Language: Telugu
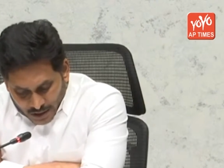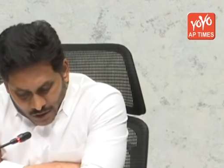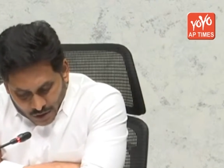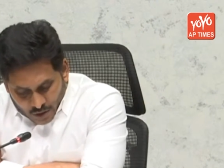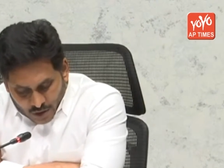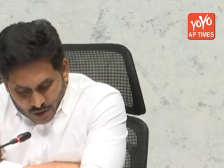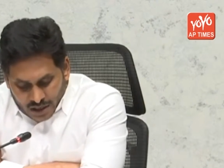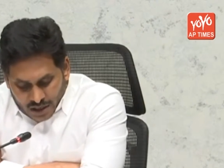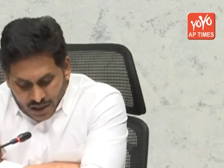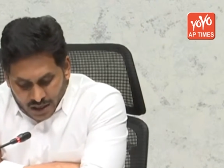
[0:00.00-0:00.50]

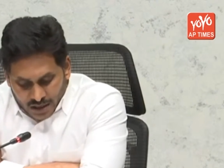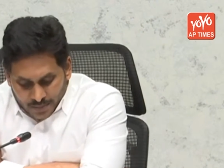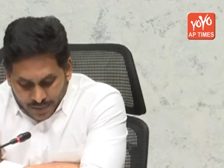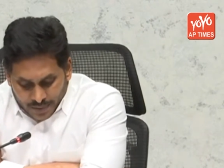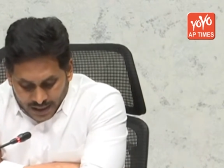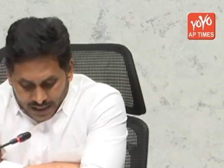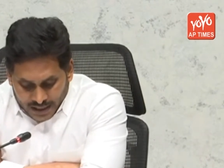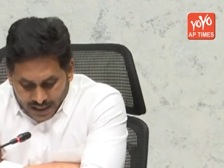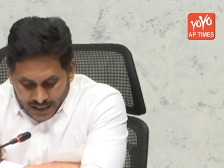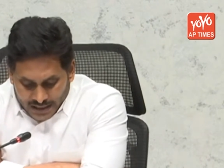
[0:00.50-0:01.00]
ఇంకొక
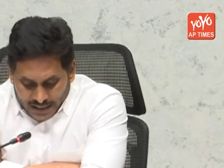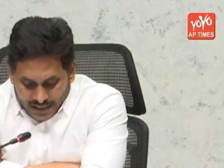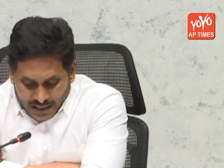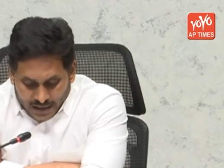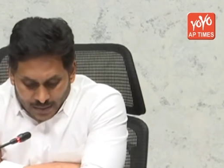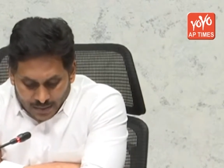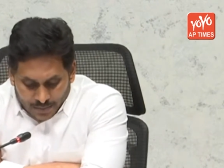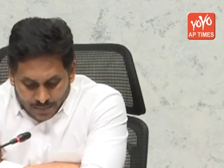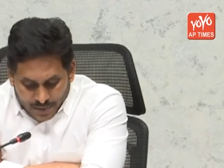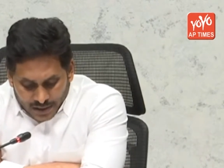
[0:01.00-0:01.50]
ప్రఖ్యాత
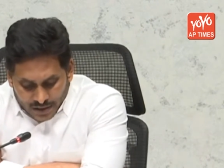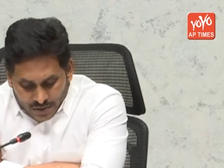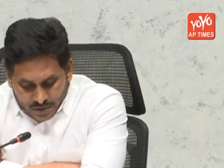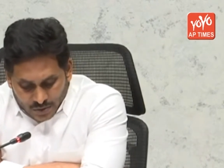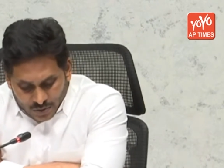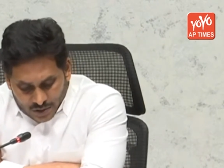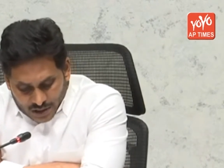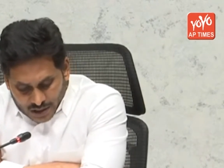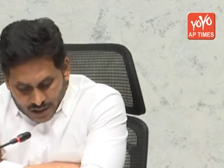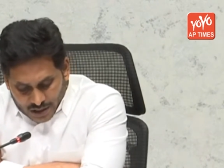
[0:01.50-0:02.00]
కంపెనీ
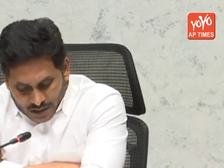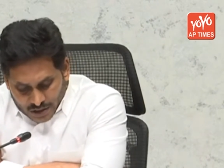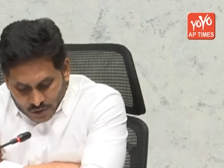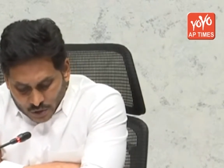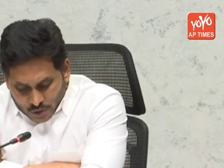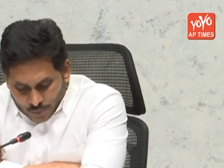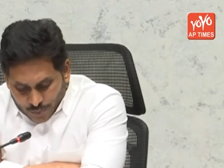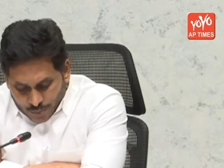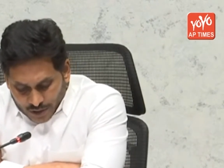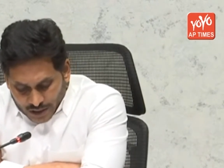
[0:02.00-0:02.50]
కూడా
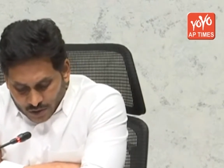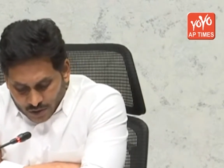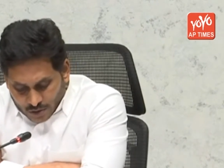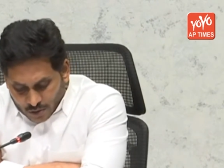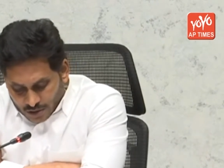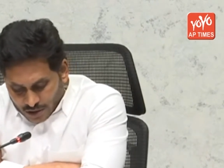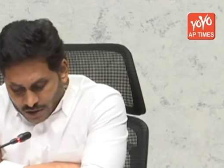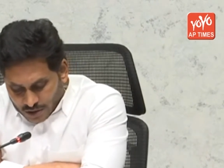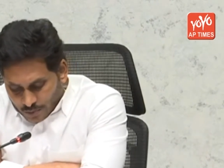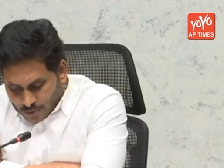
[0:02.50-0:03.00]
యూపీ
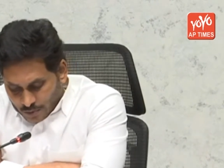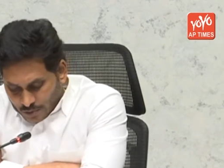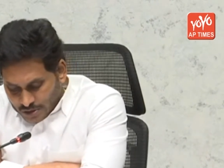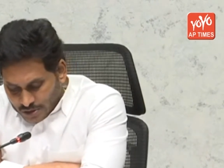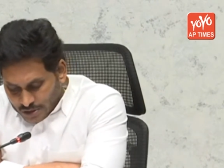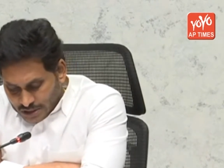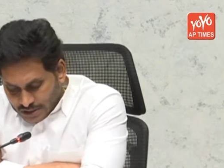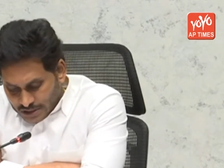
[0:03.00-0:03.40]
గోరఖ్పూర్కు